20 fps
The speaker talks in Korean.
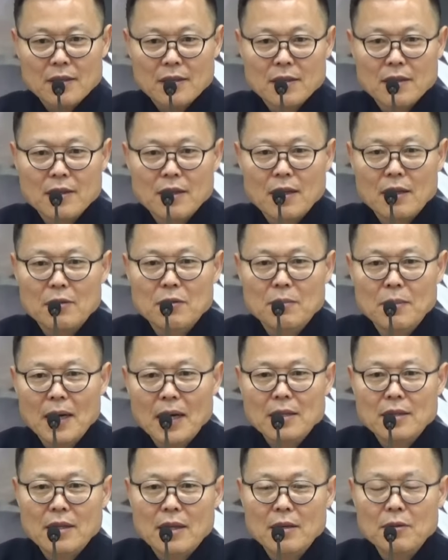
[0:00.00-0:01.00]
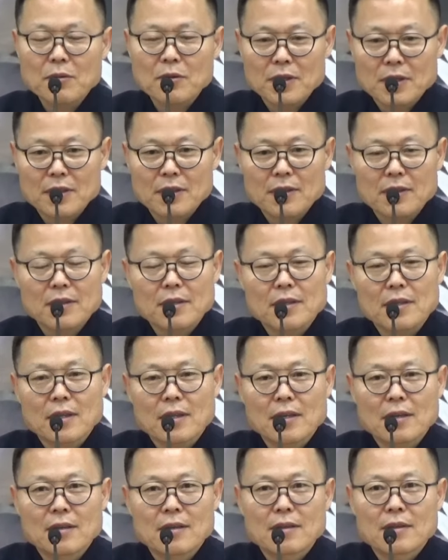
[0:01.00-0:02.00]
이렇게 하고 말을 하고 있는 거야.
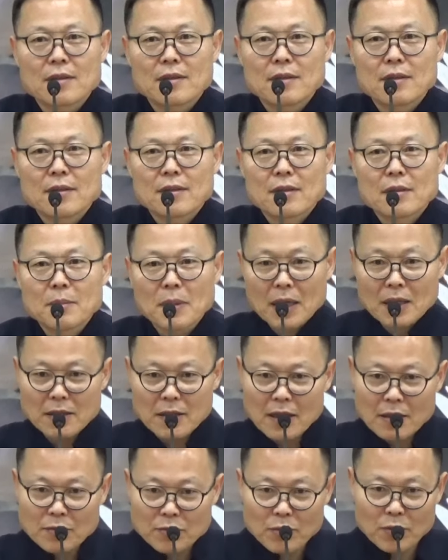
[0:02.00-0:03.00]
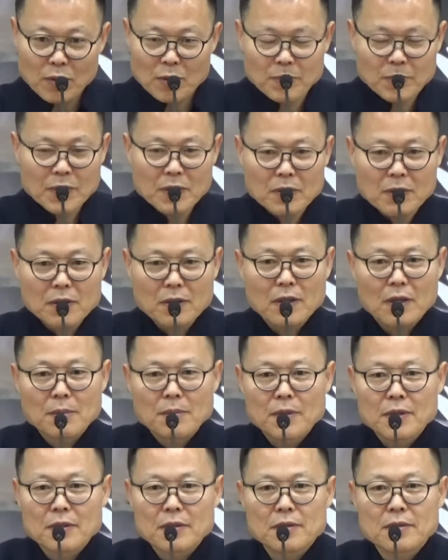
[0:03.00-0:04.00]
말을 할 수 없는
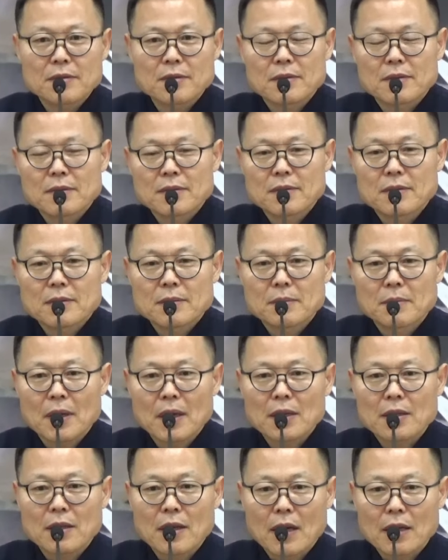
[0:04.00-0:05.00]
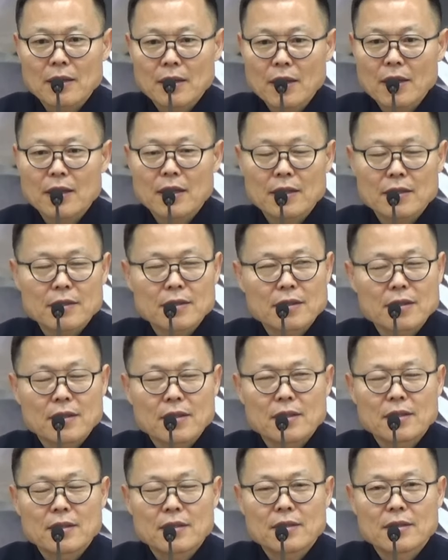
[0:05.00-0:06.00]
거라면은 말이 안 돼야지.
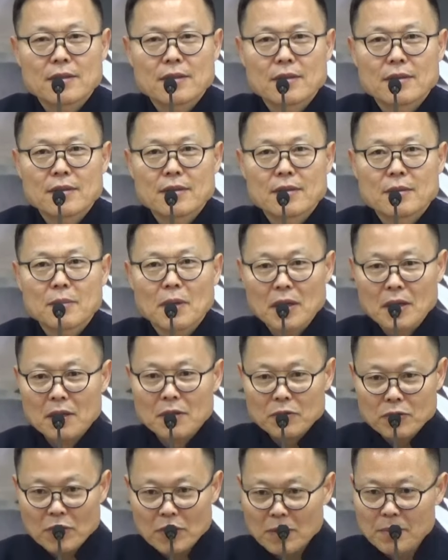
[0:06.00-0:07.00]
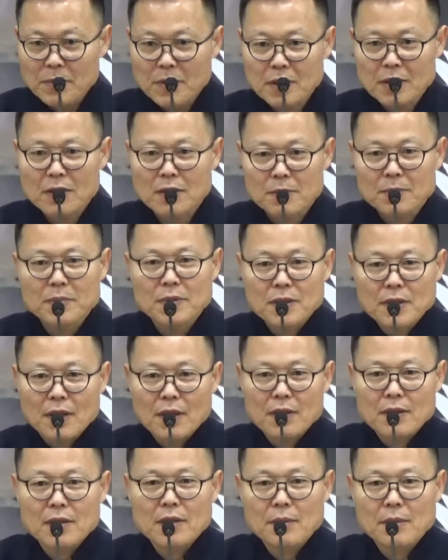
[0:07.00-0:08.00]
말할 수 없는
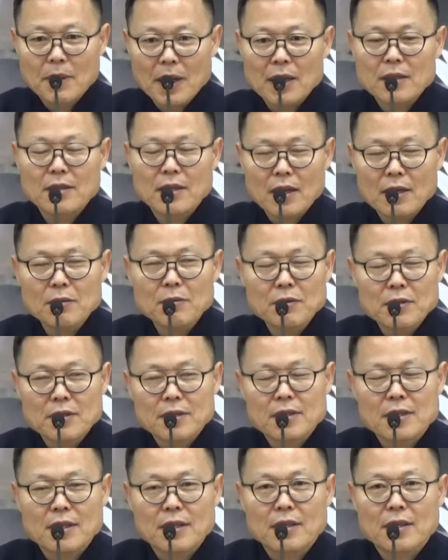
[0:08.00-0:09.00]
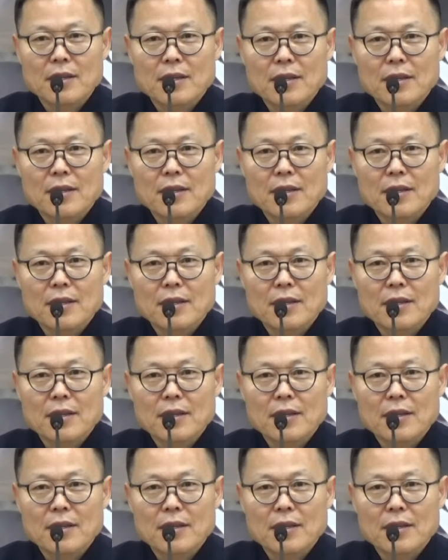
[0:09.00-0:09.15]
겁니다. 이렇게 말을 하고 있잖아.